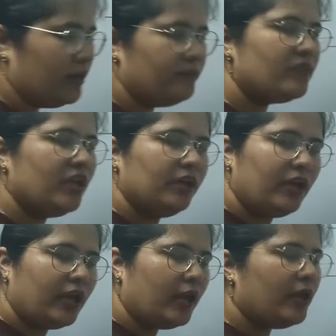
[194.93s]
है
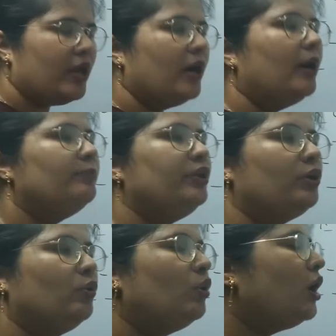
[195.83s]
ठीक है अब
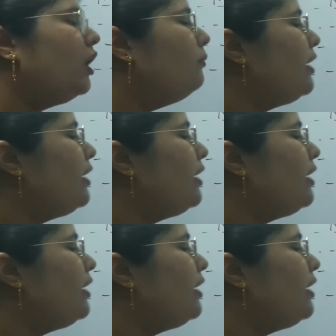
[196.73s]
देखो अब